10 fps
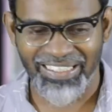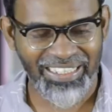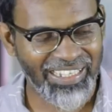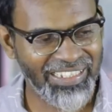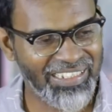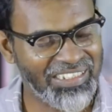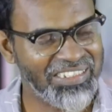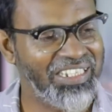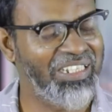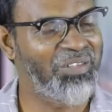என் கதையை
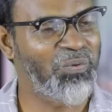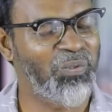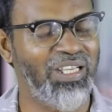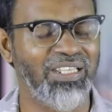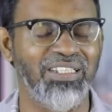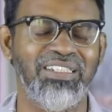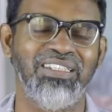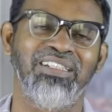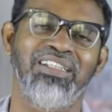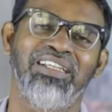செல்ல போனாக்கா
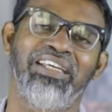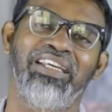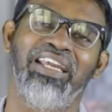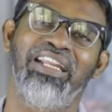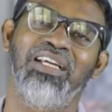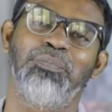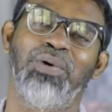எனக்கு